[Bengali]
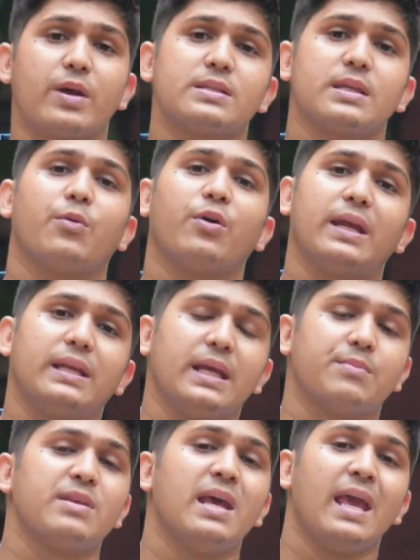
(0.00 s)
ফ্রেজ এবং
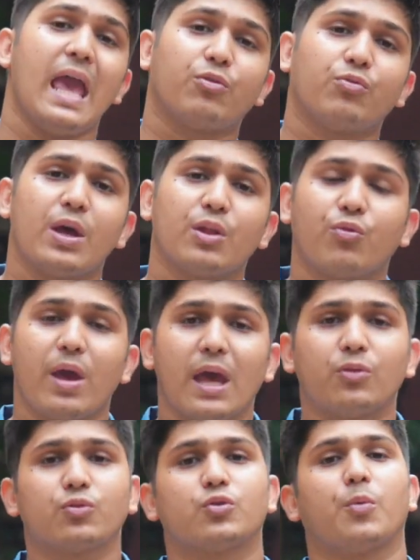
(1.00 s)
ইডিএম এত এত
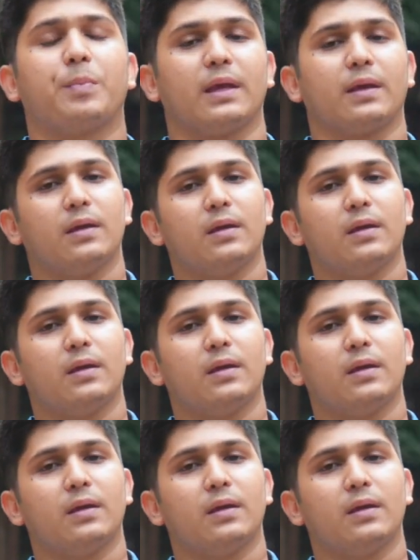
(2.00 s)
এত টপিক